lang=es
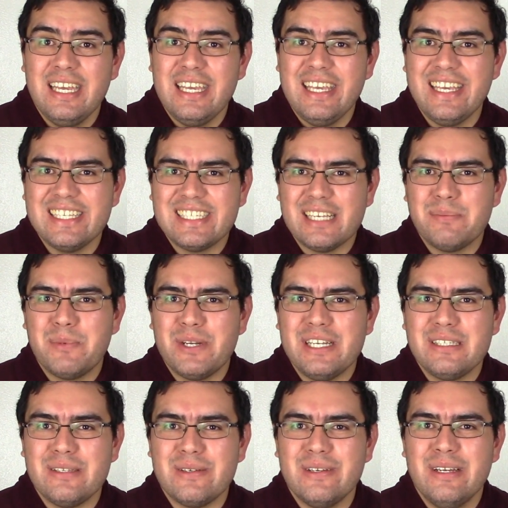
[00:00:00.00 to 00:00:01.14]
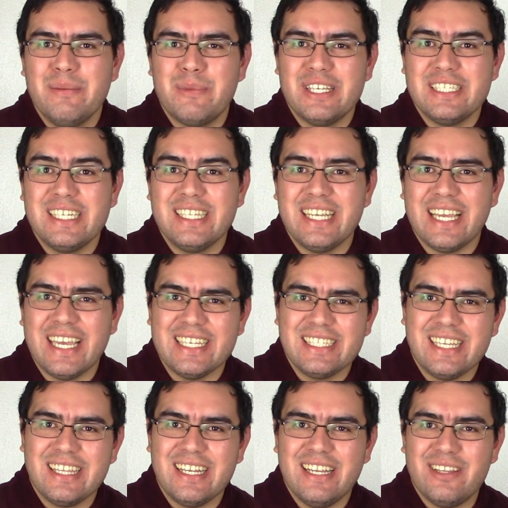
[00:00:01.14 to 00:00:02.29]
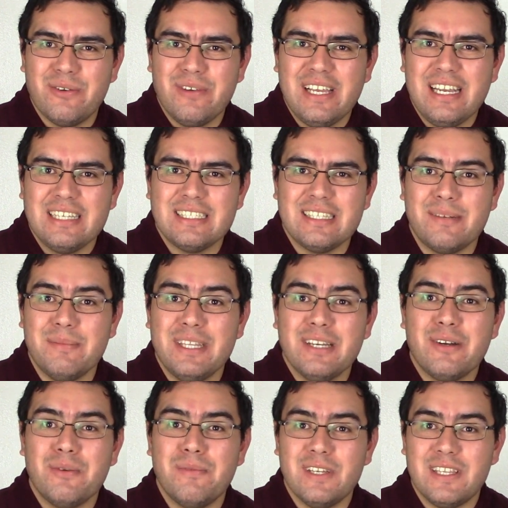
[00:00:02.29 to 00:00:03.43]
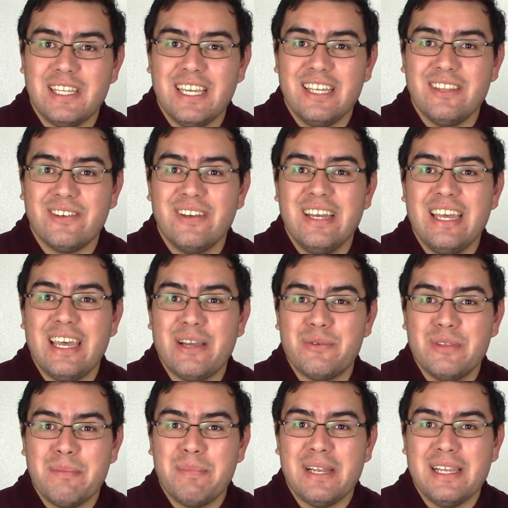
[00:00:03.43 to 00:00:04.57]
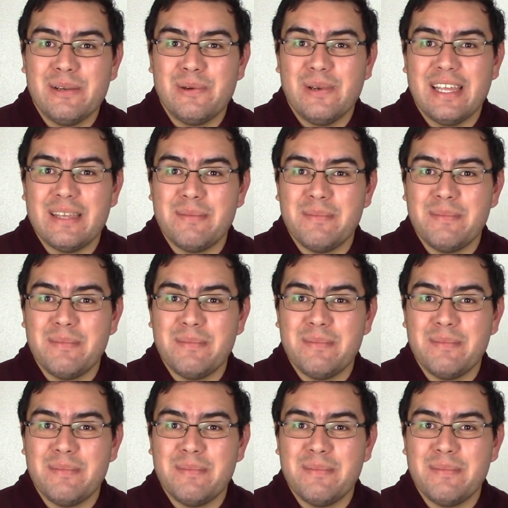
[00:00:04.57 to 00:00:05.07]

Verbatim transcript: y quizás por esto puede ser de que esta telenovela se termine convirtiendo en una película de